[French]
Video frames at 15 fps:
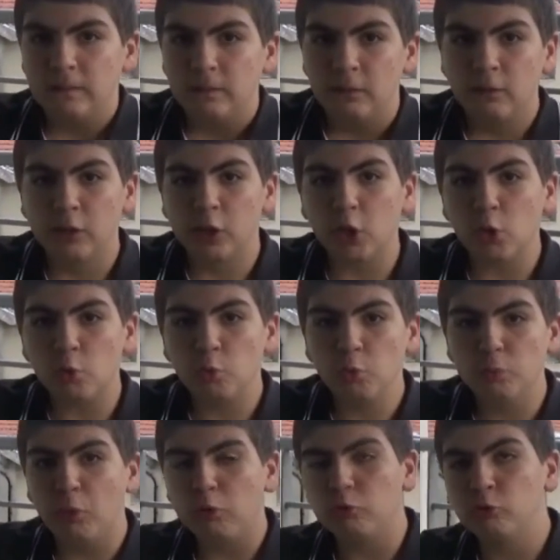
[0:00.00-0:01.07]
Euh, sans coup
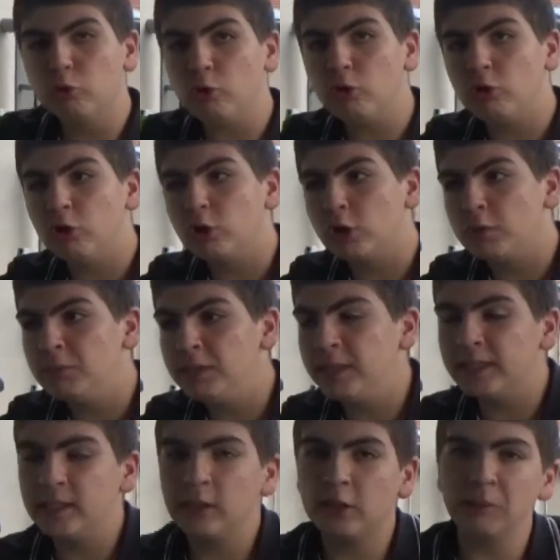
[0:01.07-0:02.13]
de bordure, euh, comme,
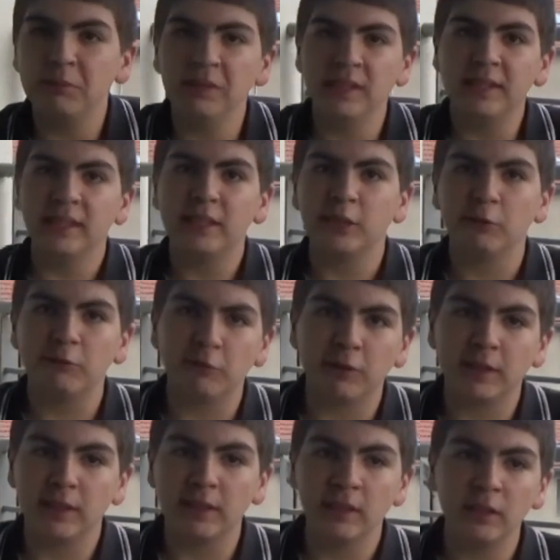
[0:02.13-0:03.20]
disait, comme il disait sur
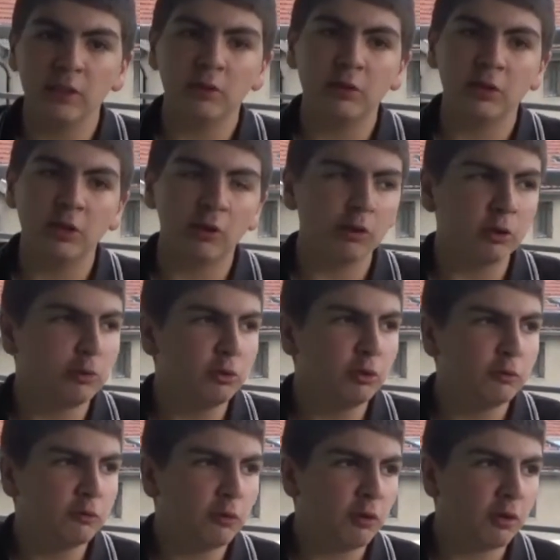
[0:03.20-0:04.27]
France Télé, euh, il y aurait eu
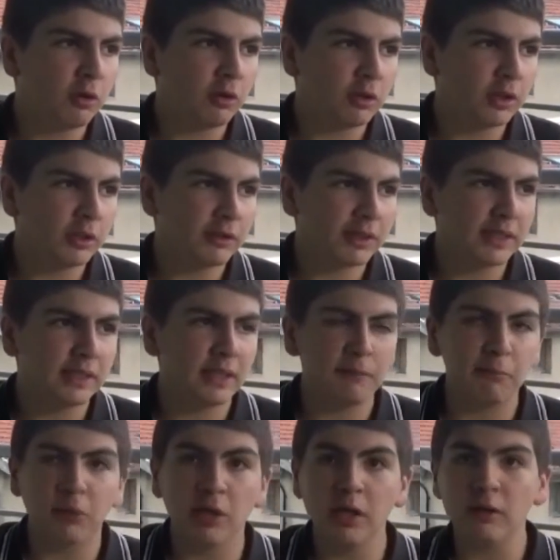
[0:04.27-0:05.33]
du vent sur cette
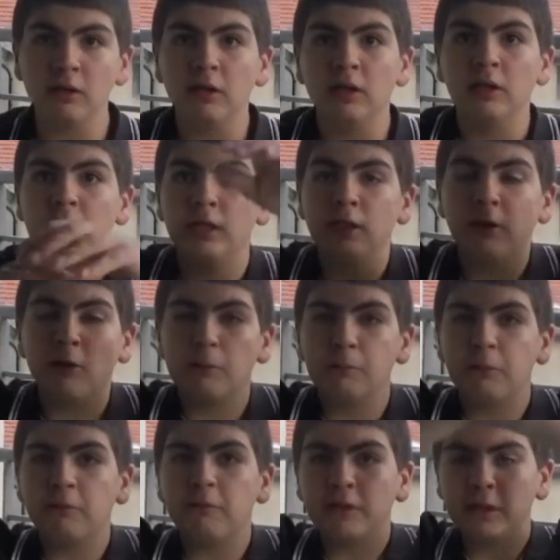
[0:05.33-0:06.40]
étape-là, et il y aurait
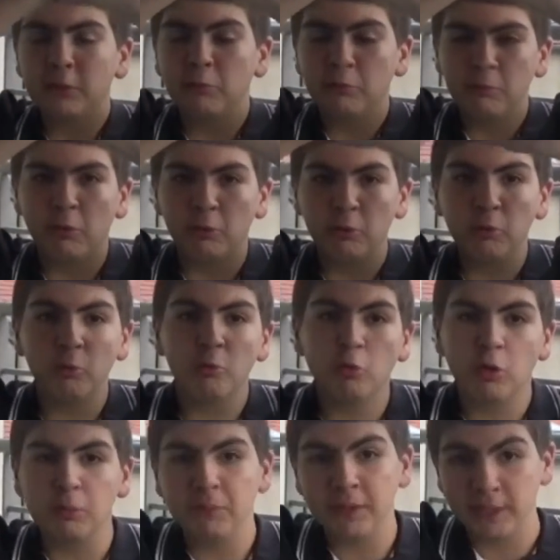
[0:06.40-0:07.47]
pu avoir des coups de bordure, ou
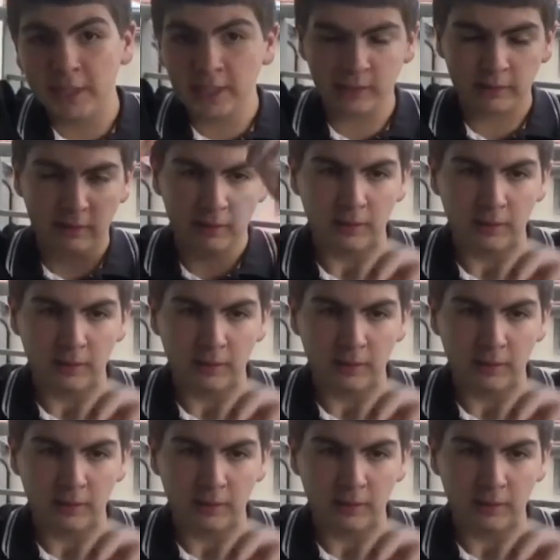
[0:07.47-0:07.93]
comme hier.